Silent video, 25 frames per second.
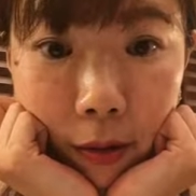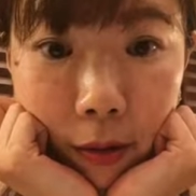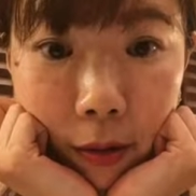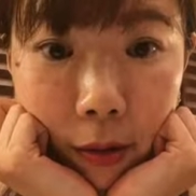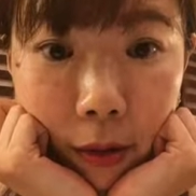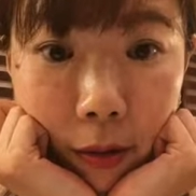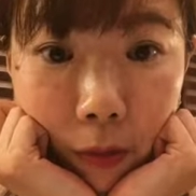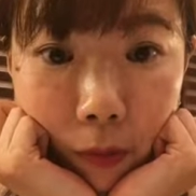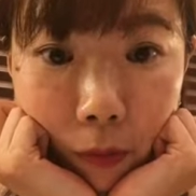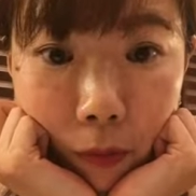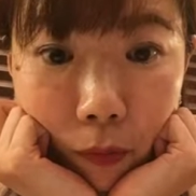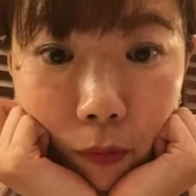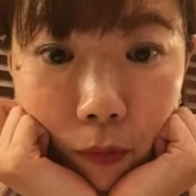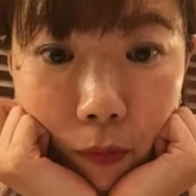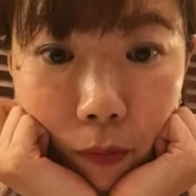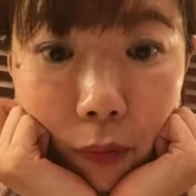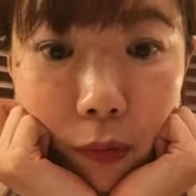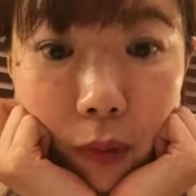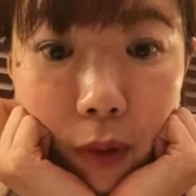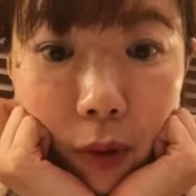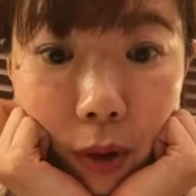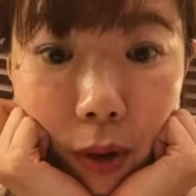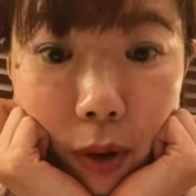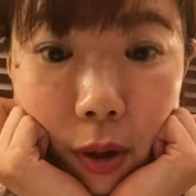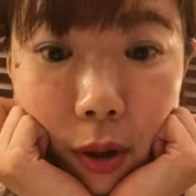あのー、そう
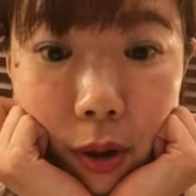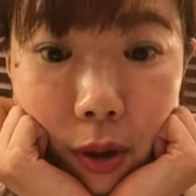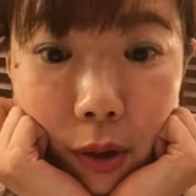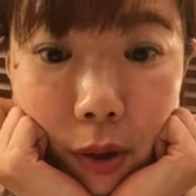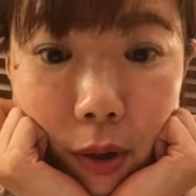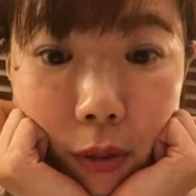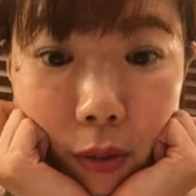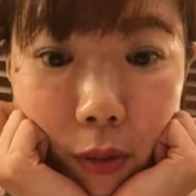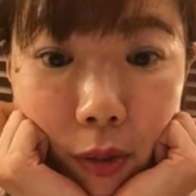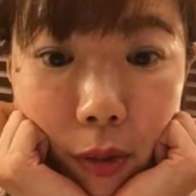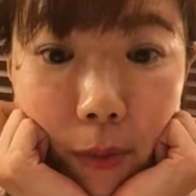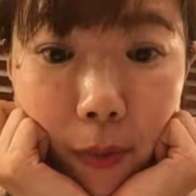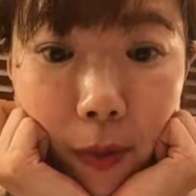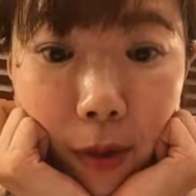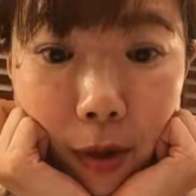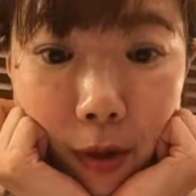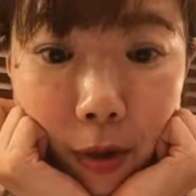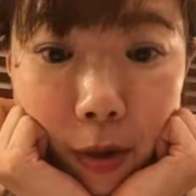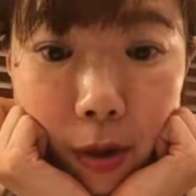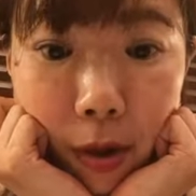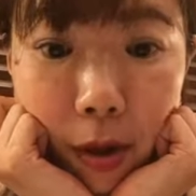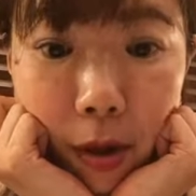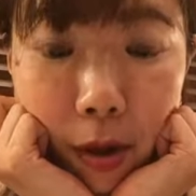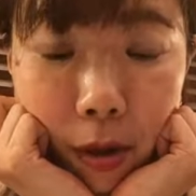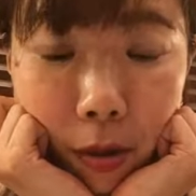か旦那さんと今
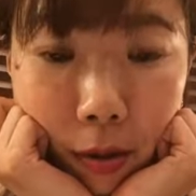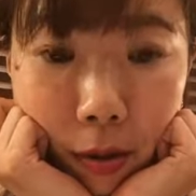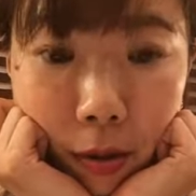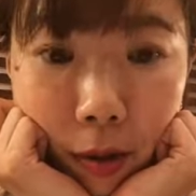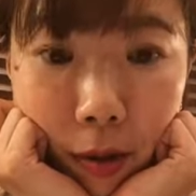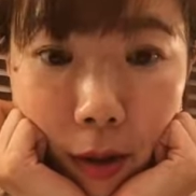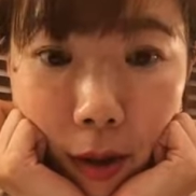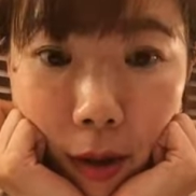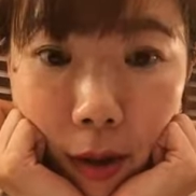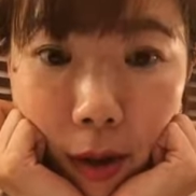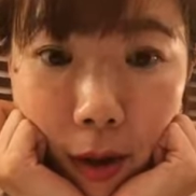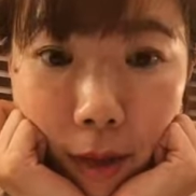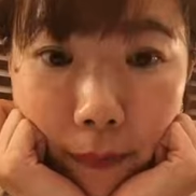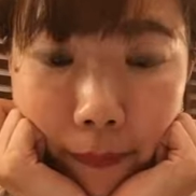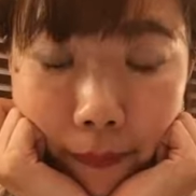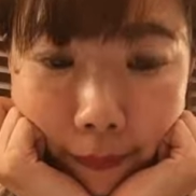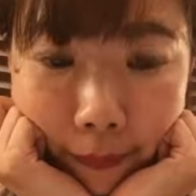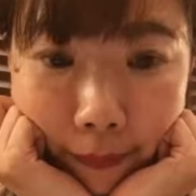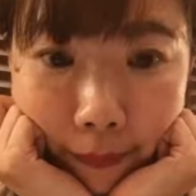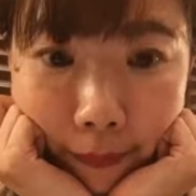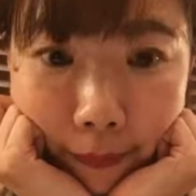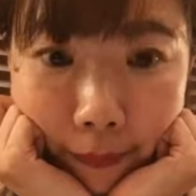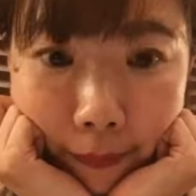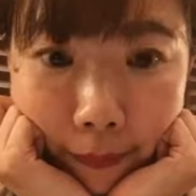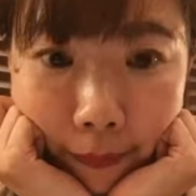更ってう
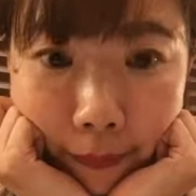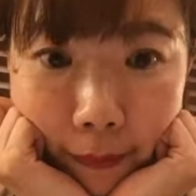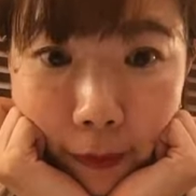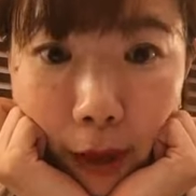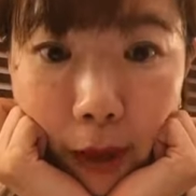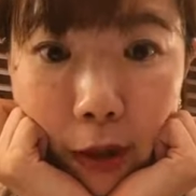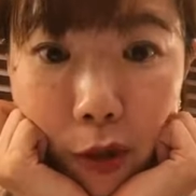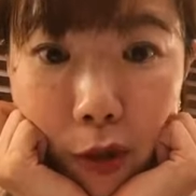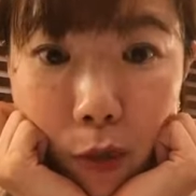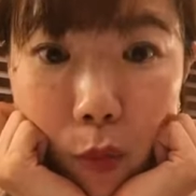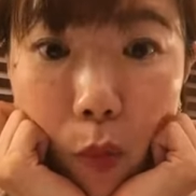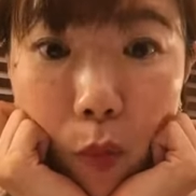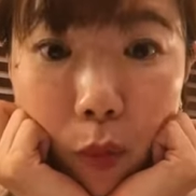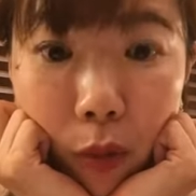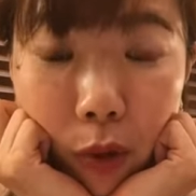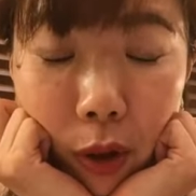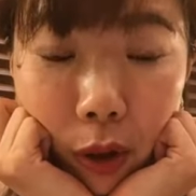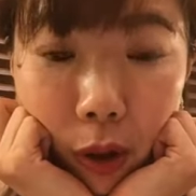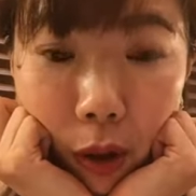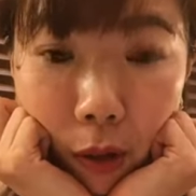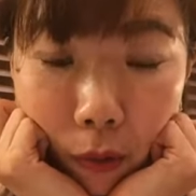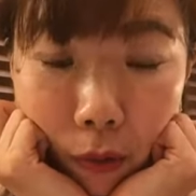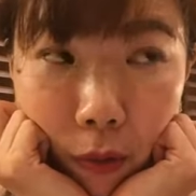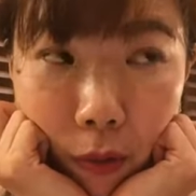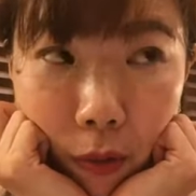ん私も思って
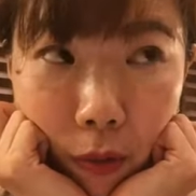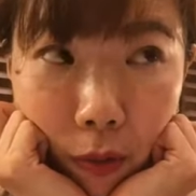たよ